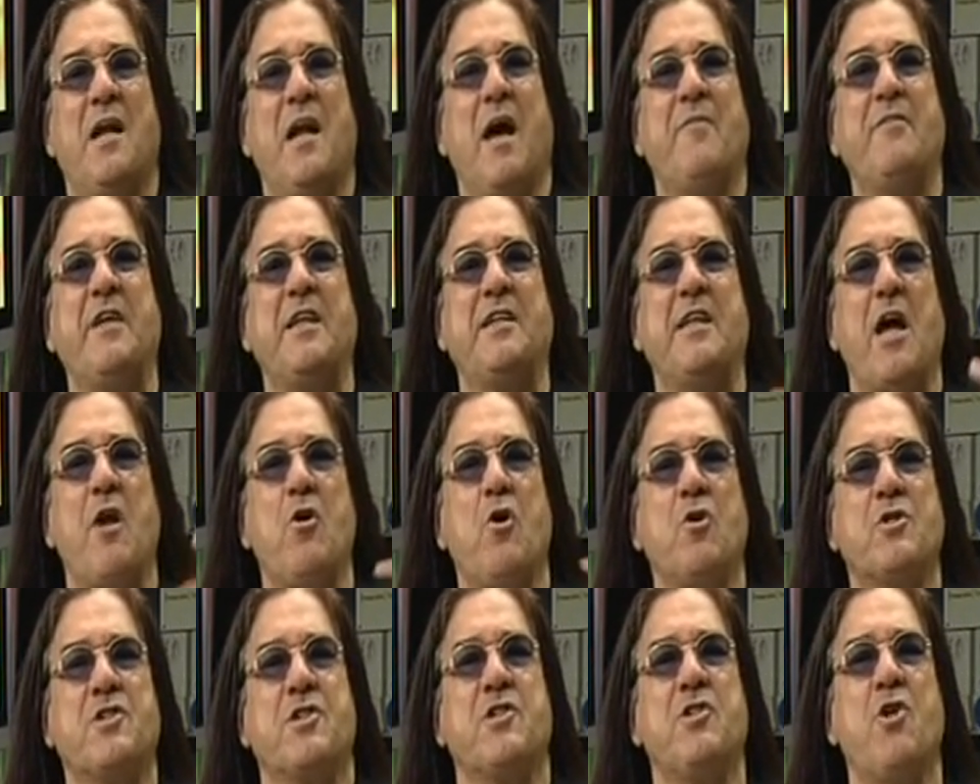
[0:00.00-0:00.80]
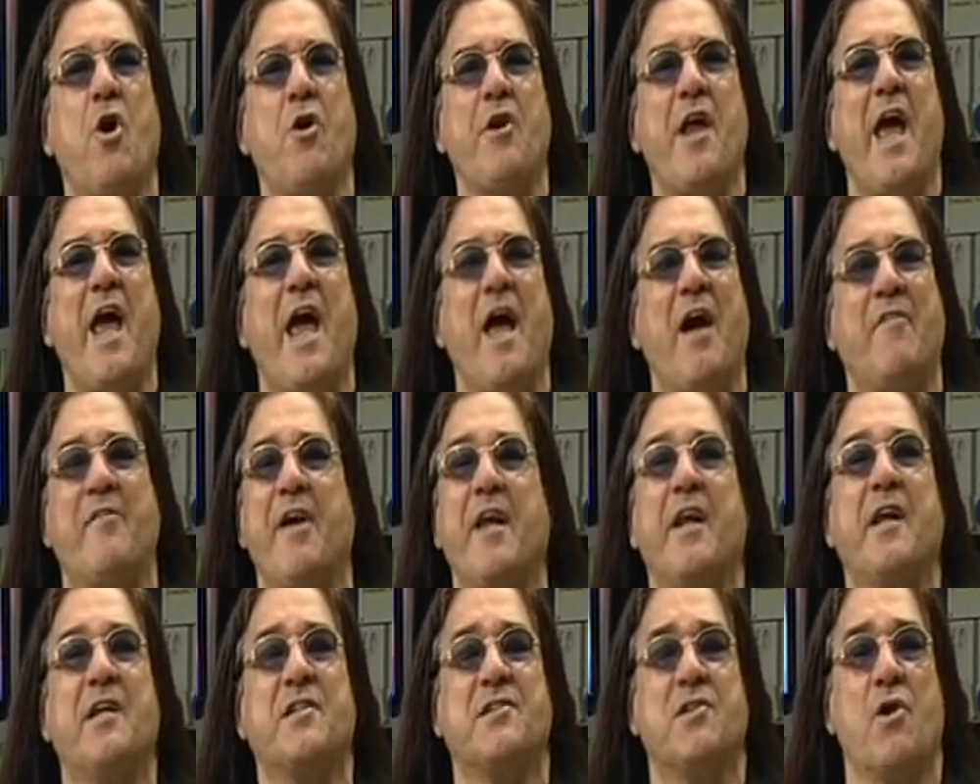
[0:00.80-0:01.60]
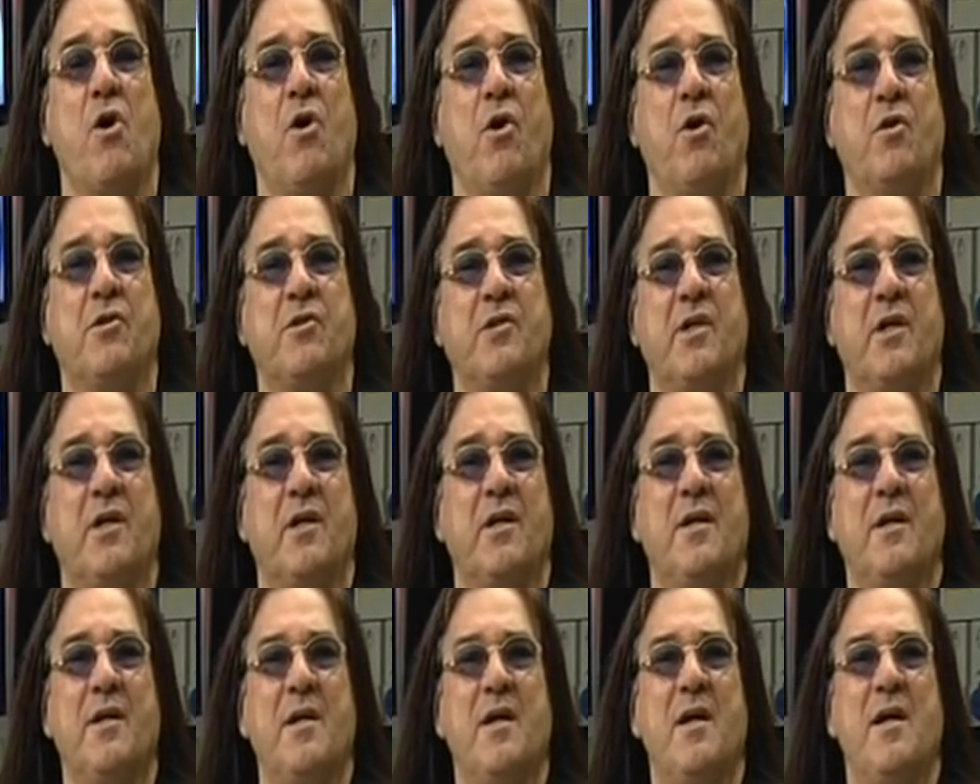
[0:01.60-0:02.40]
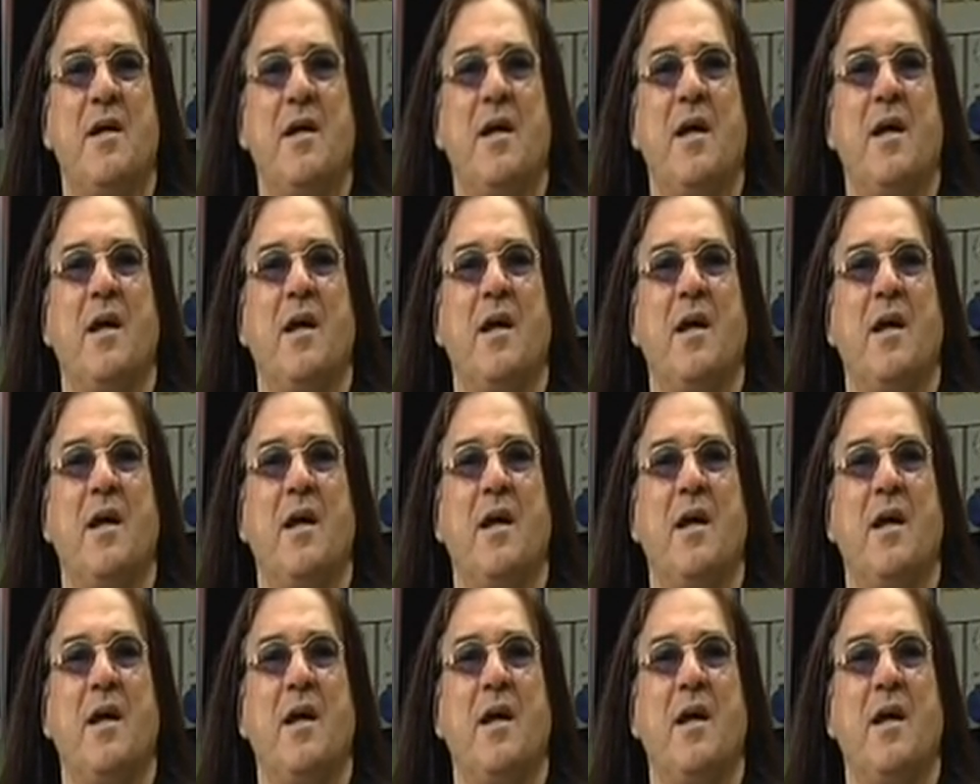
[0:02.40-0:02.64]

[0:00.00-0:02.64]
la vita non, non è avere i soldi,